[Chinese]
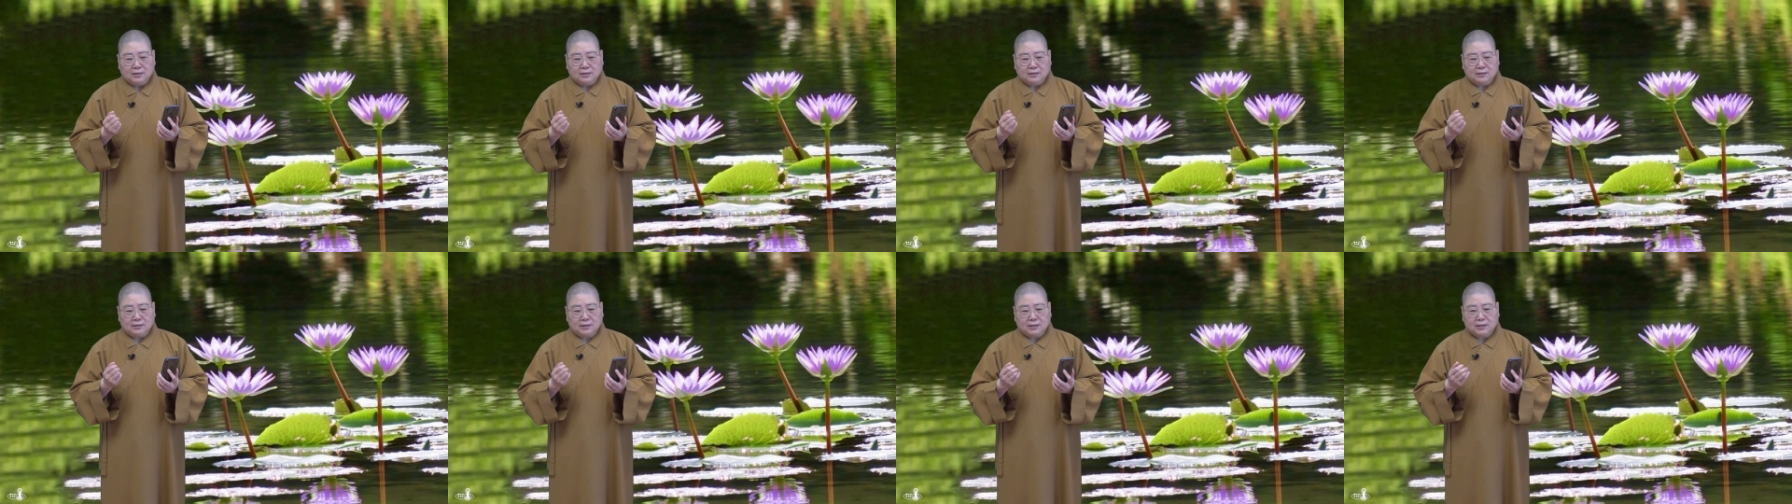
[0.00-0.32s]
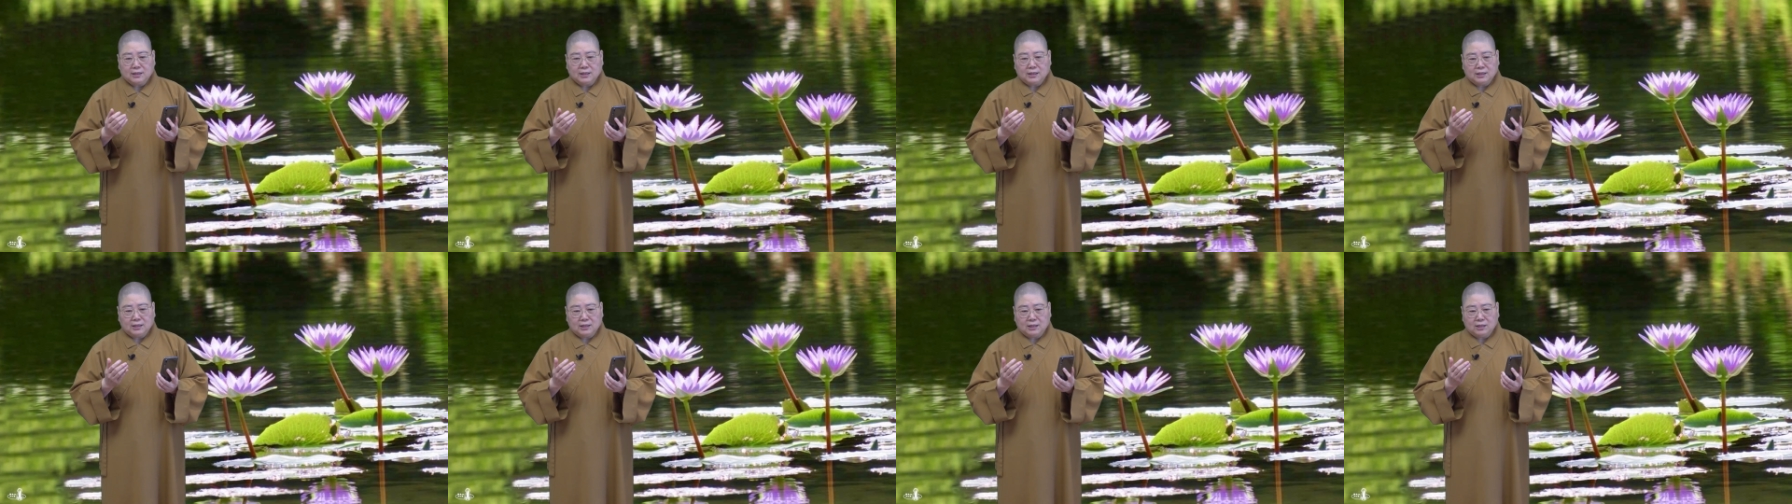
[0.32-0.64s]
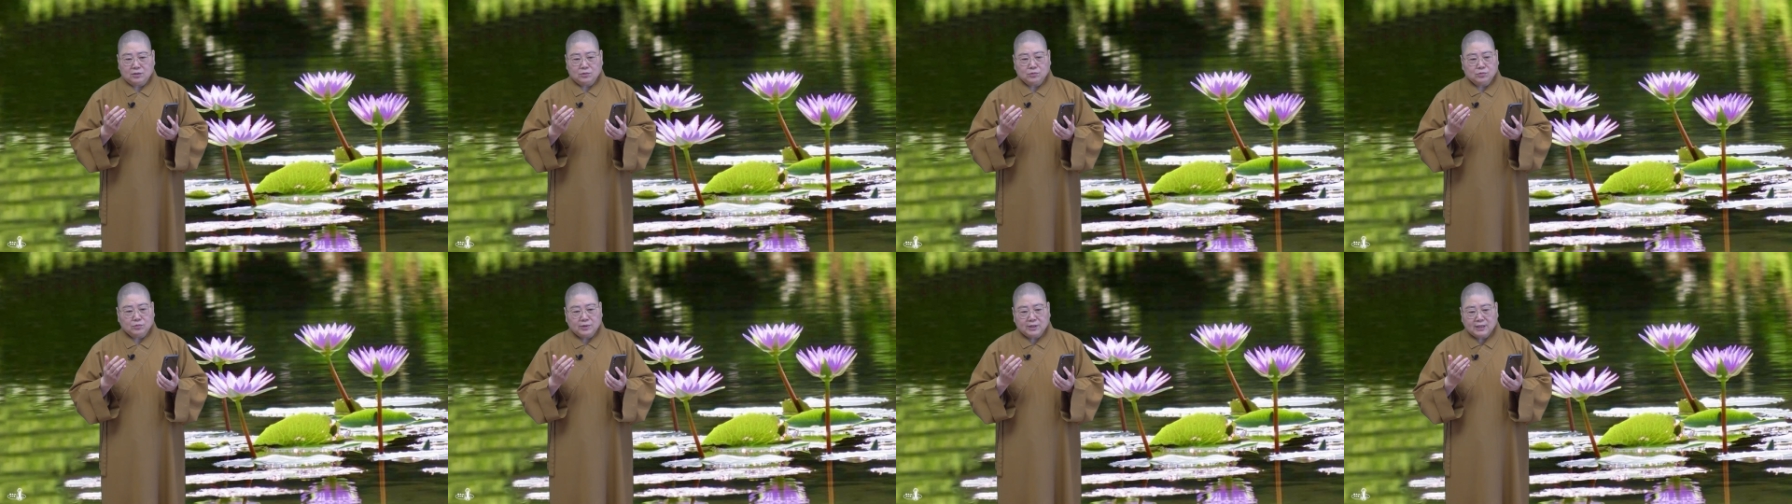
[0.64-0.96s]
呃您可以
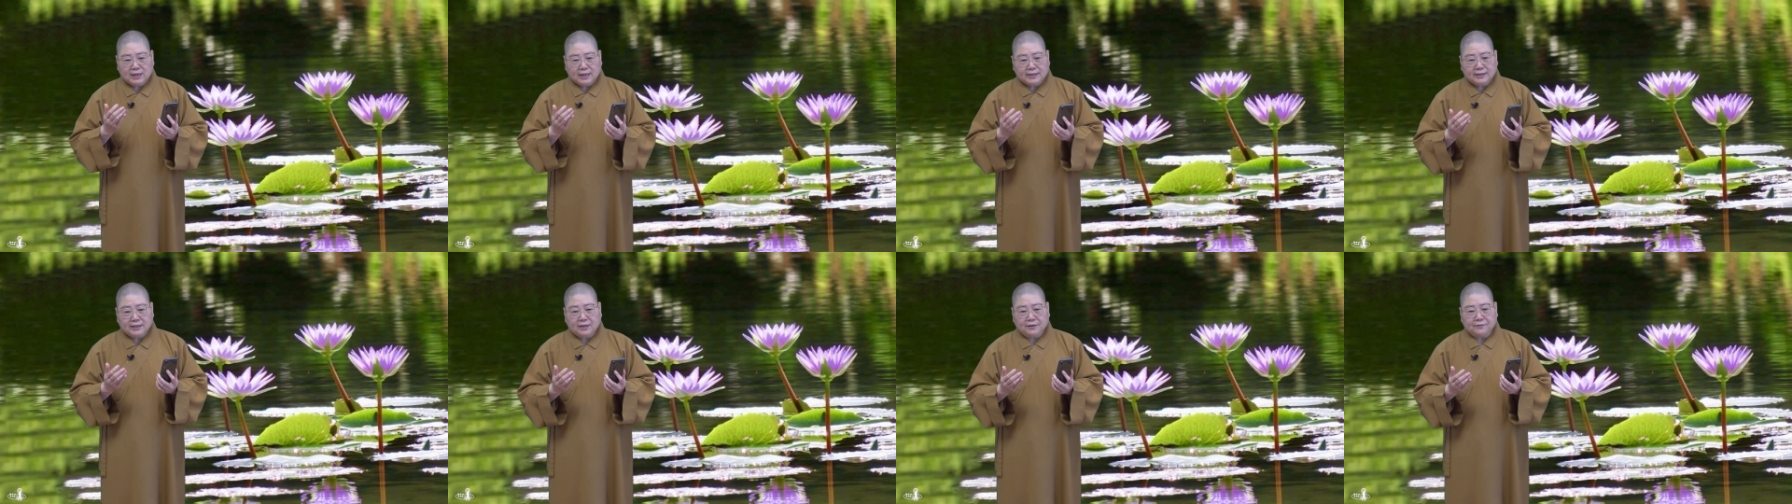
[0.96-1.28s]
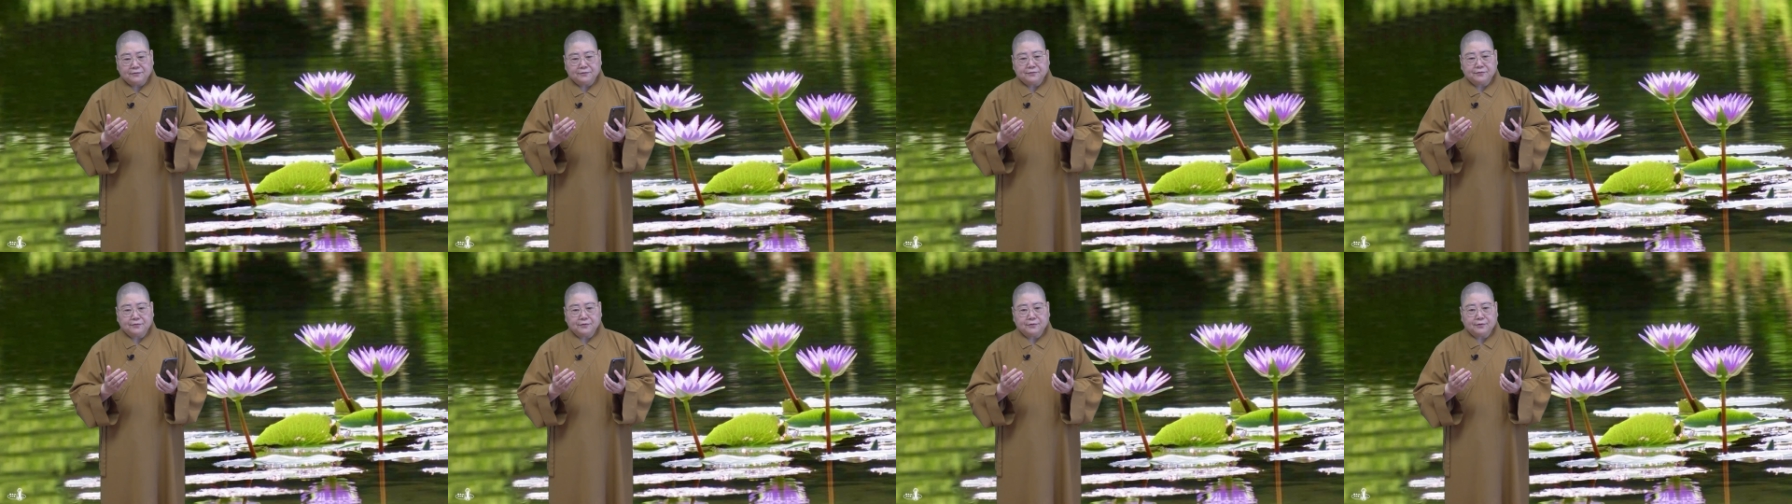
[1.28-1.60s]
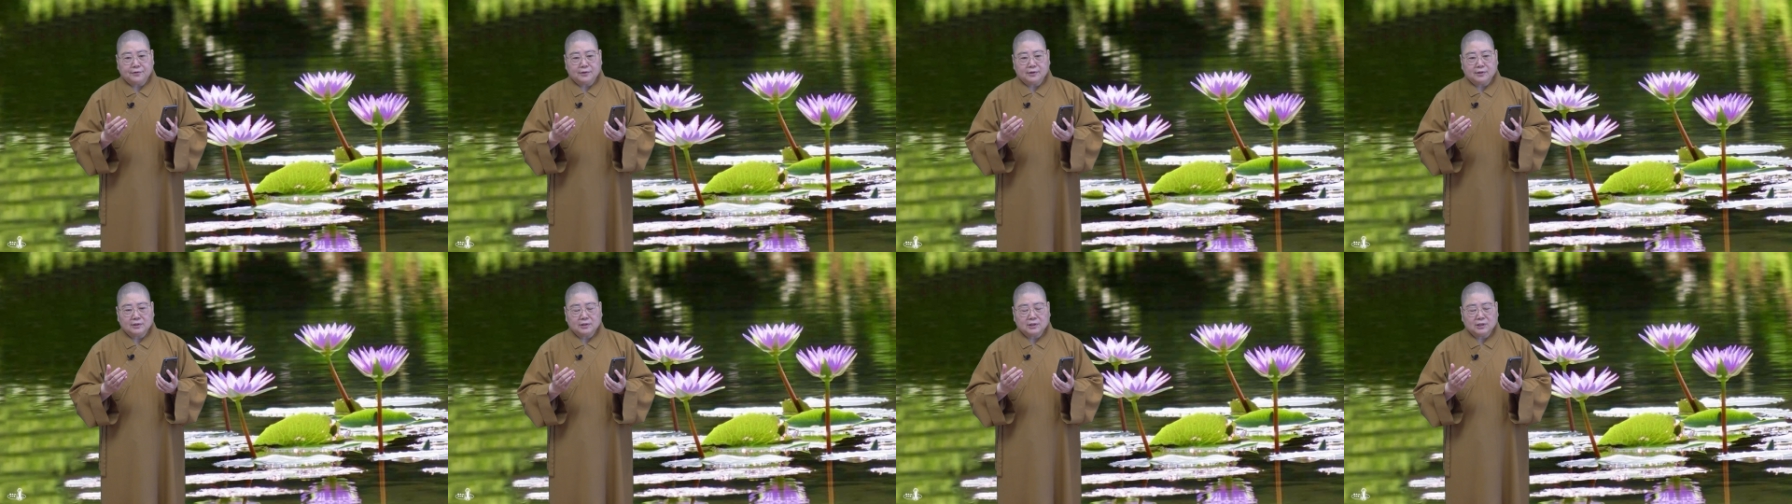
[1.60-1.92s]
一路为他念
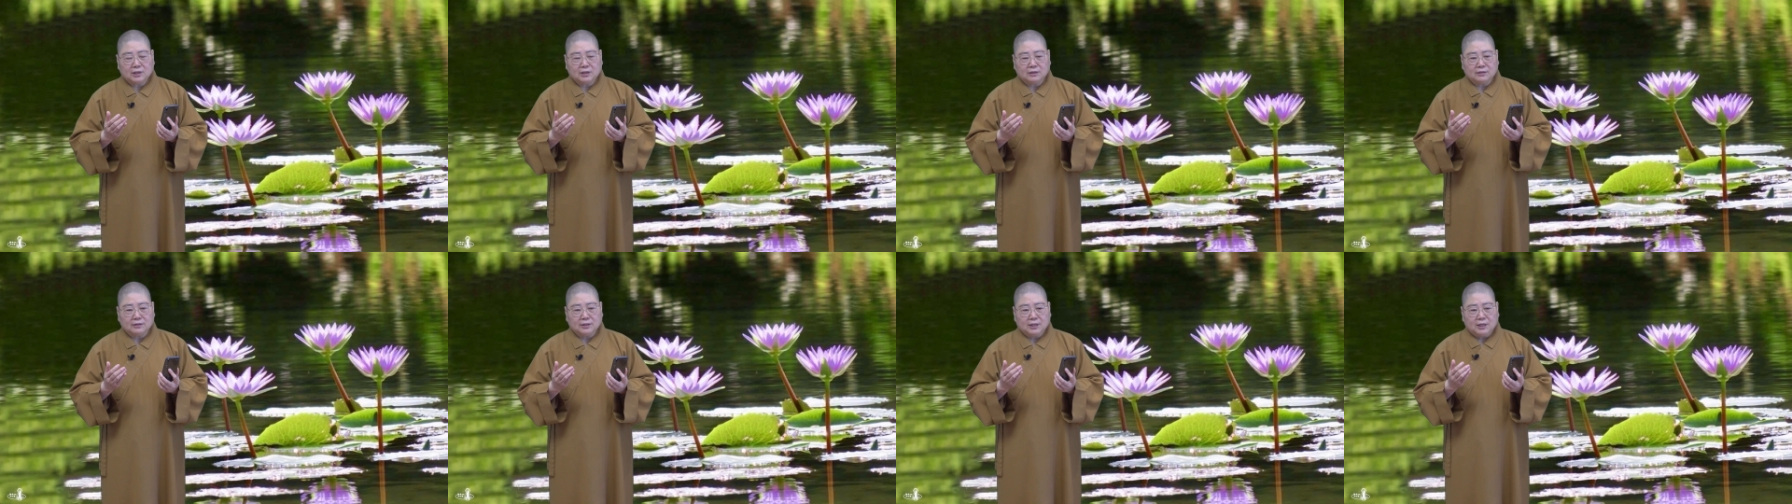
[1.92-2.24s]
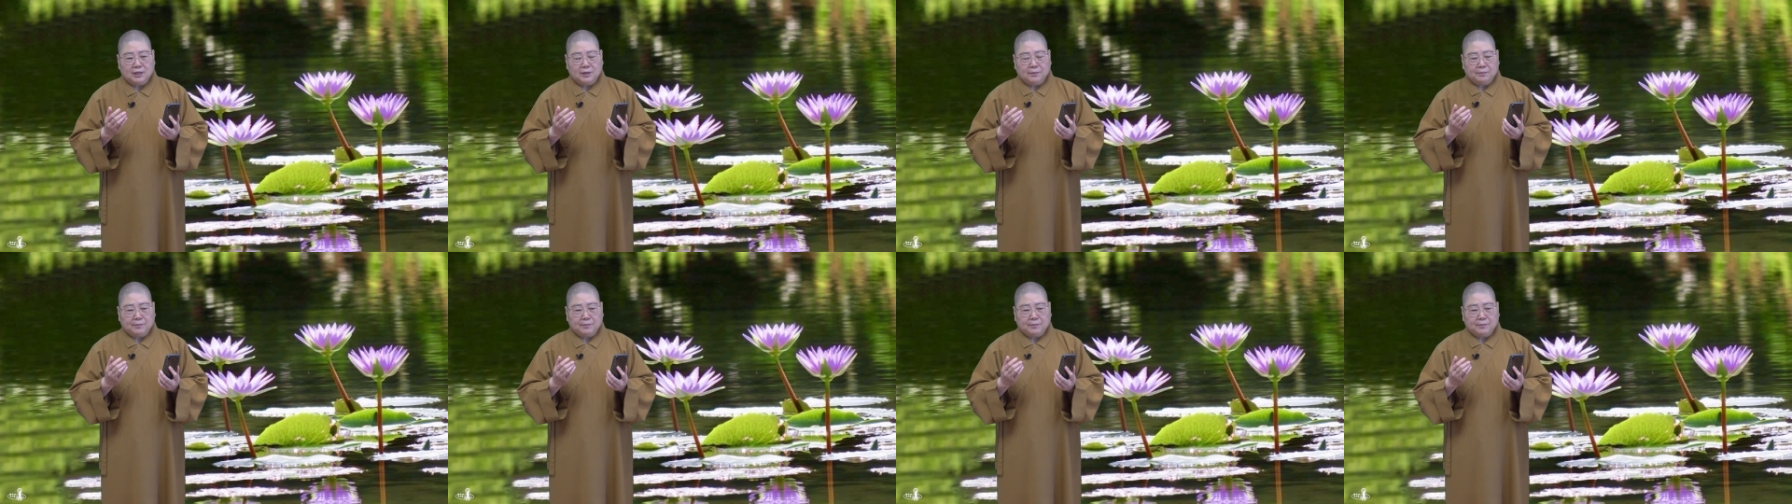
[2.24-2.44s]
佛啊、哦，